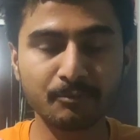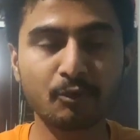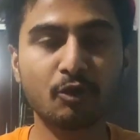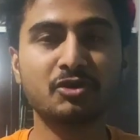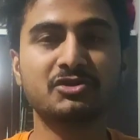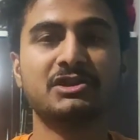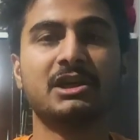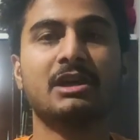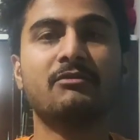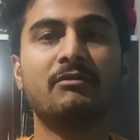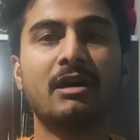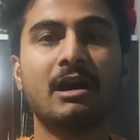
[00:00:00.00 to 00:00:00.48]

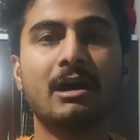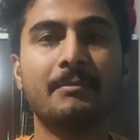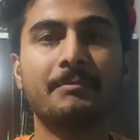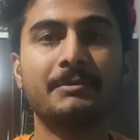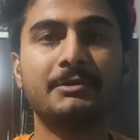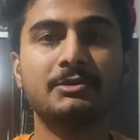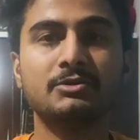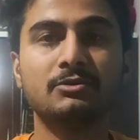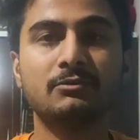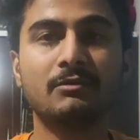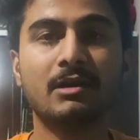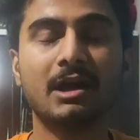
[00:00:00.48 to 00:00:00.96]
पहुँचा वहाँ
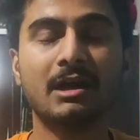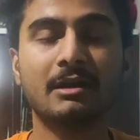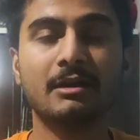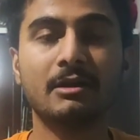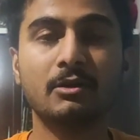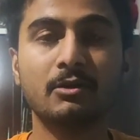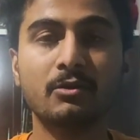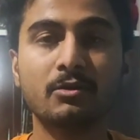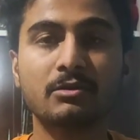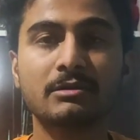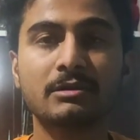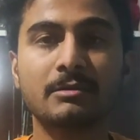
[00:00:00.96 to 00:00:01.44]
पे जो वहाँ
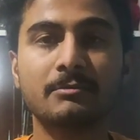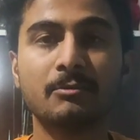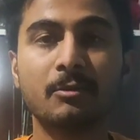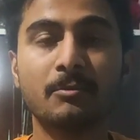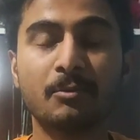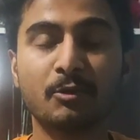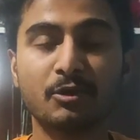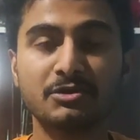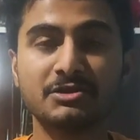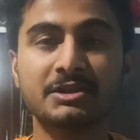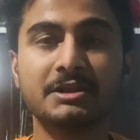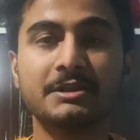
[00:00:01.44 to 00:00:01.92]
के लोग थे वो
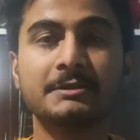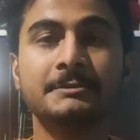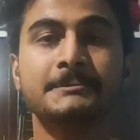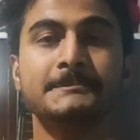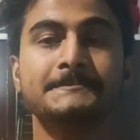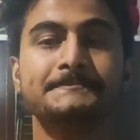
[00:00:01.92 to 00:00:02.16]
पहुँचे